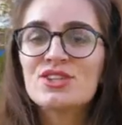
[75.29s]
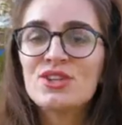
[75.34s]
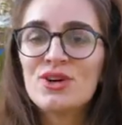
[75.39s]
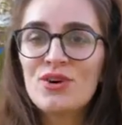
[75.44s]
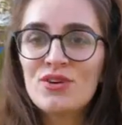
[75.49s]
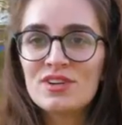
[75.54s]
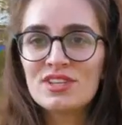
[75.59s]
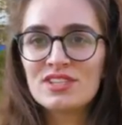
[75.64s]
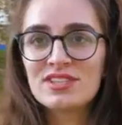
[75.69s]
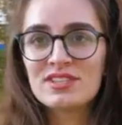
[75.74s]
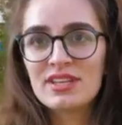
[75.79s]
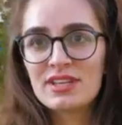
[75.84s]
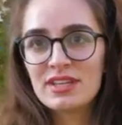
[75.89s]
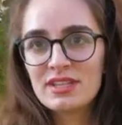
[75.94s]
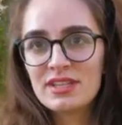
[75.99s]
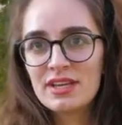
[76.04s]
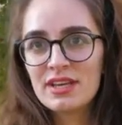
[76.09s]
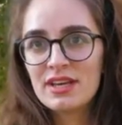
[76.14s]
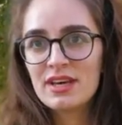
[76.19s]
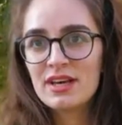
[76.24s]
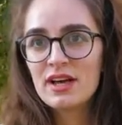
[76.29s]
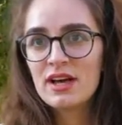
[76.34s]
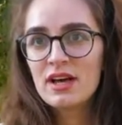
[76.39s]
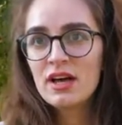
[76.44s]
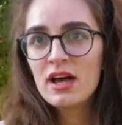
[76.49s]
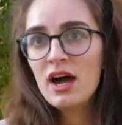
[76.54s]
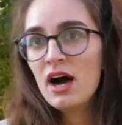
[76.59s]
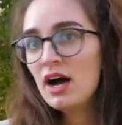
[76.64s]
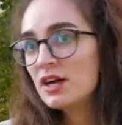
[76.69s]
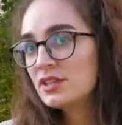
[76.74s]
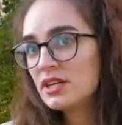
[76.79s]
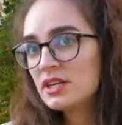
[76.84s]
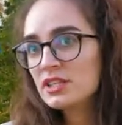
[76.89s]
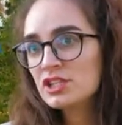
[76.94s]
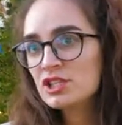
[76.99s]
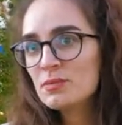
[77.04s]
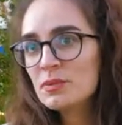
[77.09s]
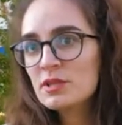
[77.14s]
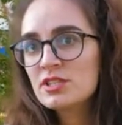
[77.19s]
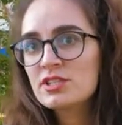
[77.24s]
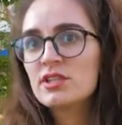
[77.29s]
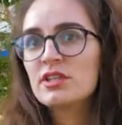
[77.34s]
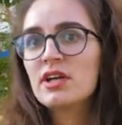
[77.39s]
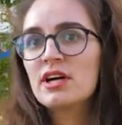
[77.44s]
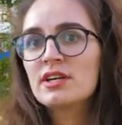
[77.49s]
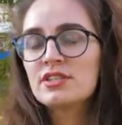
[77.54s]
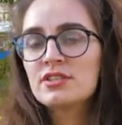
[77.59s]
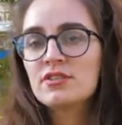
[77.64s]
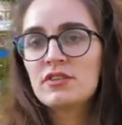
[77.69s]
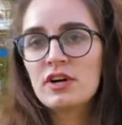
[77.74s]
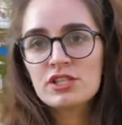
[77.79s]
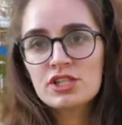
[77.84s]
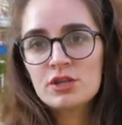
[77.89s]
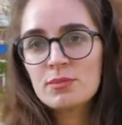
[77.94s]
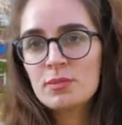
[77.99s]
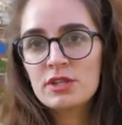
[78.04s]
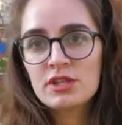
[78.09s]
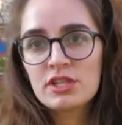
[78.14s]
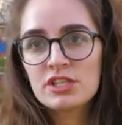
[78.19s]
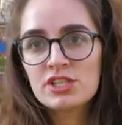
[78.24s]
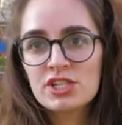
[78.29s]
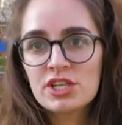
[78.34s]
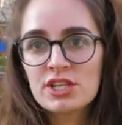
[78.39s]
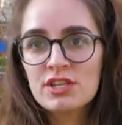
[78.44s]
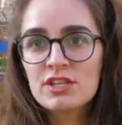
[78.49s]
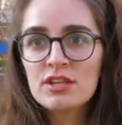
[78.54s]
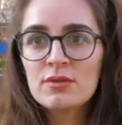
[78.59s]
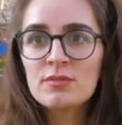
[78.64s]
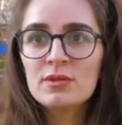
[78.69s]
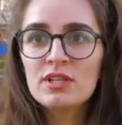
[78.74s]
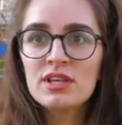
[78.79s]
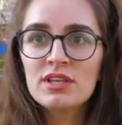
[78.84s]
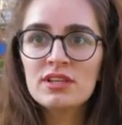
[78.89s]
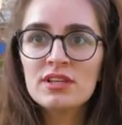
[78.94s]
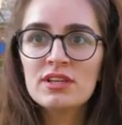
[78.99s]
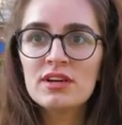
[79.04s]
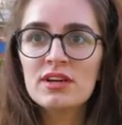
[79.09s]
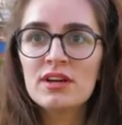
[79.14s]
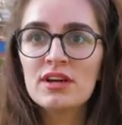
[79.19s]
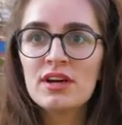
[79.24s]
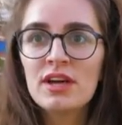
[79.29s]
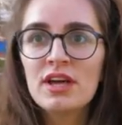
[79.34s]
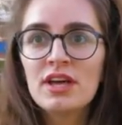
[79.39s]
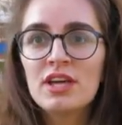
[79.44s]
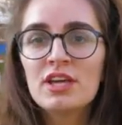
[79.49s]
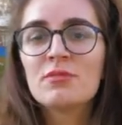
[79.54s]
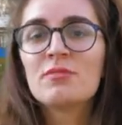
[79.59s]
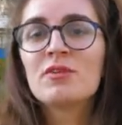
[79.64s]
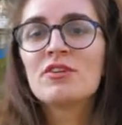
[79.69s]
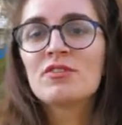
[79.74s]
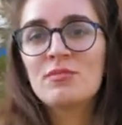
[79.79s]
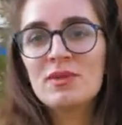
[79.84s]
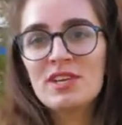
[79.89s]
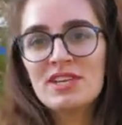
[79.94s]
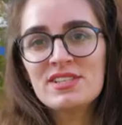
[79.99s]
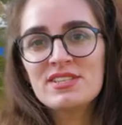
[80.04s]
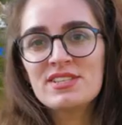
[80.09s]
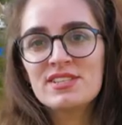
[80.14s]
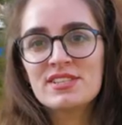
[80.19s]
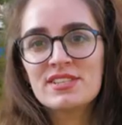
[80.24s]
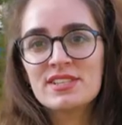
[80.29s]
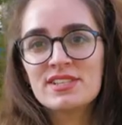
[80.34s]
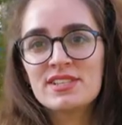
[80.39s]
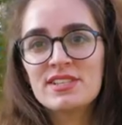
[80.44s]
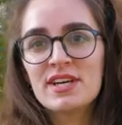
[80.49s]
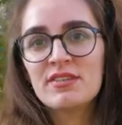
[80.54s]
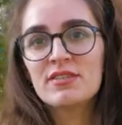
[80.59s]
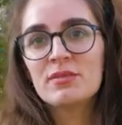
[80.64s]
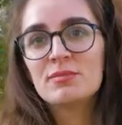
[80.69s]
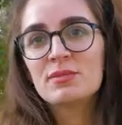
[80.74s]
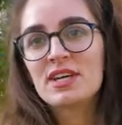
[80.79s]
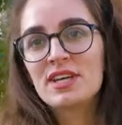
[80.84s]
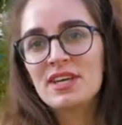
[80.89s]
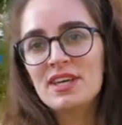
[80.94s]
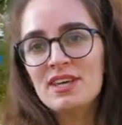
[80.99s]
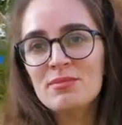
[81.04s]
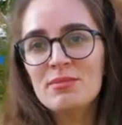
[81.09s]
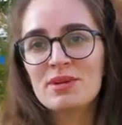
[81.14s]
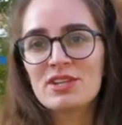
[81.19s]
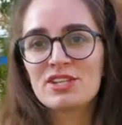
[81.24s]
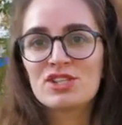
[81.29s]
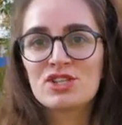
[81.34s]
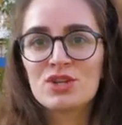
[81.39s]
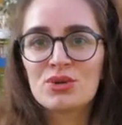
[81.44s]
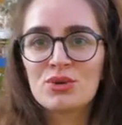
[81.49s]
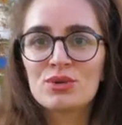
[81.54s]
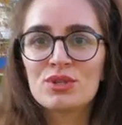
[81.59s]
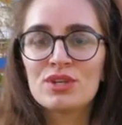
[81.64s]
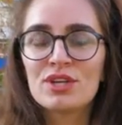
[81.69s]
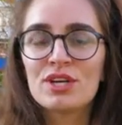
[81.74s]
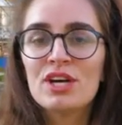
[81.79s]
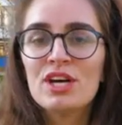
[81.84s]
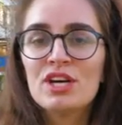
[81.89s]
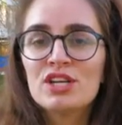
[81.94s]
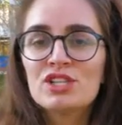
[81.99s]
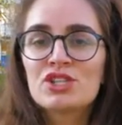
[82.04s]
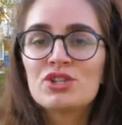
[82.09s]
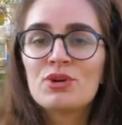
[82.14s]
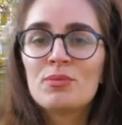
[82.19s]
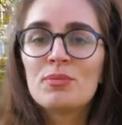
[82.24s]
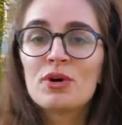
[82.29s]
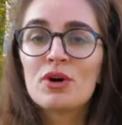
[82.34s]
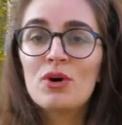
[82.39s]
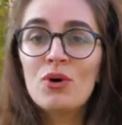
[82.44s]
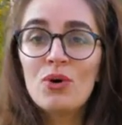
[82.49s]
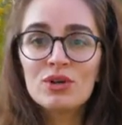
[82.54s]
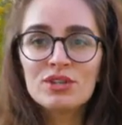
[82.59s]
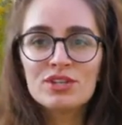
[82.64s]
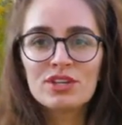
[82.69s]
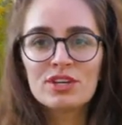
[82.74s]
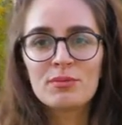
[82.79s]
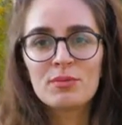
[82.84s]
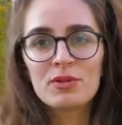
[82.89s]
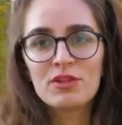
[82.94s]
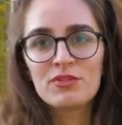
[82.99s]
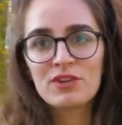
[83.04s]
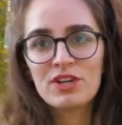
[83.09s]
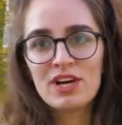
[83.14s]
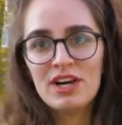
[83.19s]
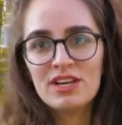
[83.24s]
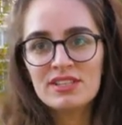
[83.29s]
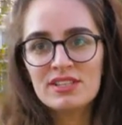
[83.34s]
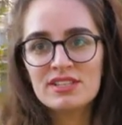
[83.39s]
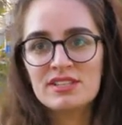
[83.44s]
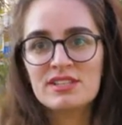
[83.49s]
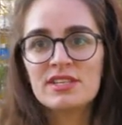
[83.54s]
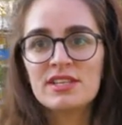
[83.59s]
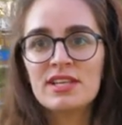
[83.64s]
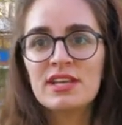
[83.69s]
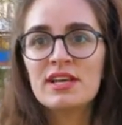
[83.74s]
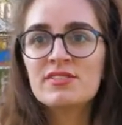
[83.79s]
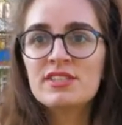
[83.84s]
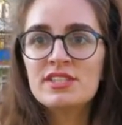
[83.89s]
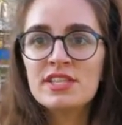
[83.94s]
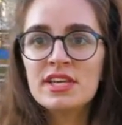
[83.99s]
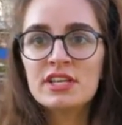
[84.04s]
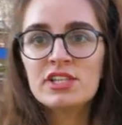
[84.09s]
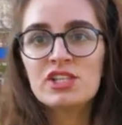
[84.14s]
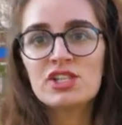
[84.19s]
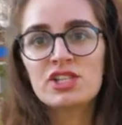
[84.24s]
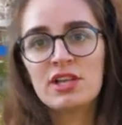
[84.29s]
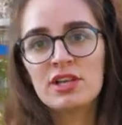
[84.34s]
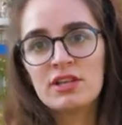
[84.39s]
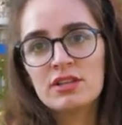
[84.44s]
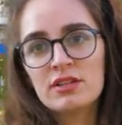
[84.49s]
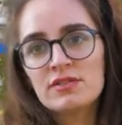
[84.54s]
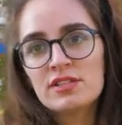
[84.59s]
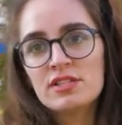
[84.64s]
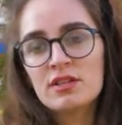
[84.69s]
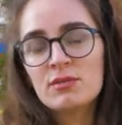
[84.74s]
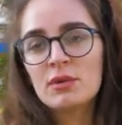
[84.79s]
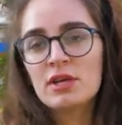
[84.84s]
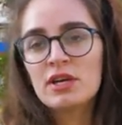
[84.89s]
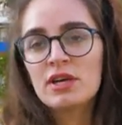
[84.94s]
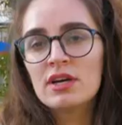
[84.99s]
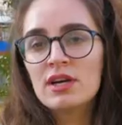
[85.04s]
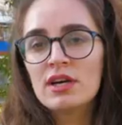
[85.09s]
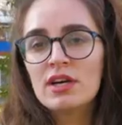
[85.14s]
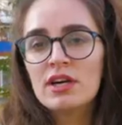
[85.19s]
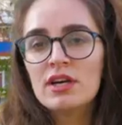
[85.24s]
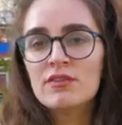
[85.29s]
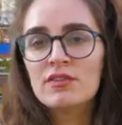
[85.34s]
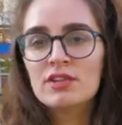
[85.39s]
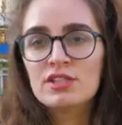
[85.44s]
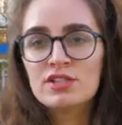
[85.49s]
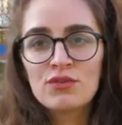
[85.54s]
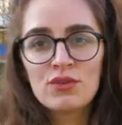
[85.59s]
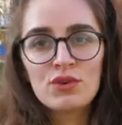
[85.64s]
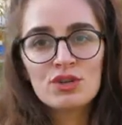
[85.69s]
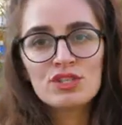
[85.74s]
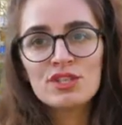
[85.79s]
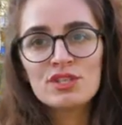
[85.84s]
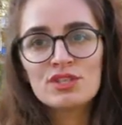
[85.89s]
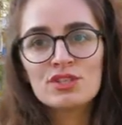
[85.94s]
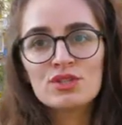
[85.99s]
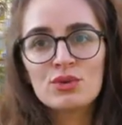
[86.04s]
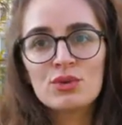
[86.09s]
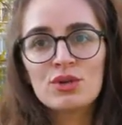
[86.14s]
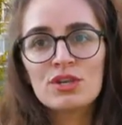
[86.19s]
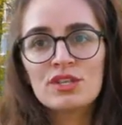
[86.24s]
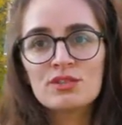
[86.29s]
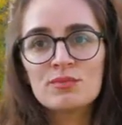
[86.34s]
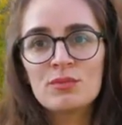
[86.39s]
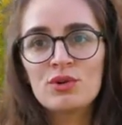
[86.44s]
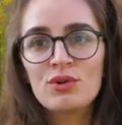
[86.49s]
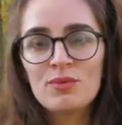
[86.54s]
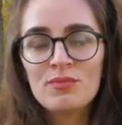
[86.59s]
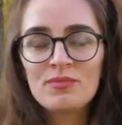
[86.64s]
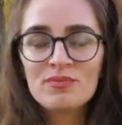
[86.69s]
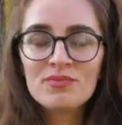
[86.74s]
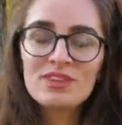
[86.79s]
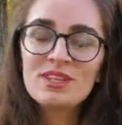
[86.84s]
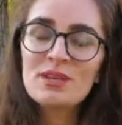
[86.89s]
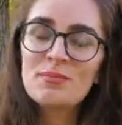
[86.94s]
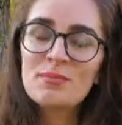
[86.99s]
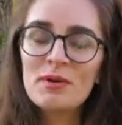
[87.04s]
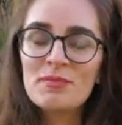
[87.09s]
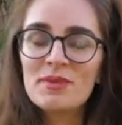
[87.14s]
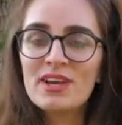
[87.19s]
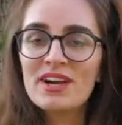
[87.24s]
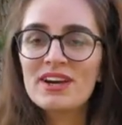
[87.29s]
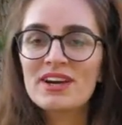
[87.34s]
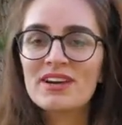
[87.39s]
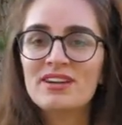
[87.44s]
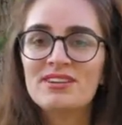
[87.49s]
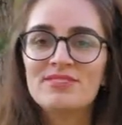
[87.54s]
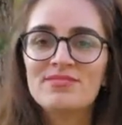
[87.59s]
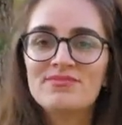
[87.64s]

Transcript: с новой стороны. А также присылайте ваши предложения и мнения, и мы вместе составим такие маршруты, чтобы отдых был в радость для всех членов семьи, ведь возраст туризму не помеха.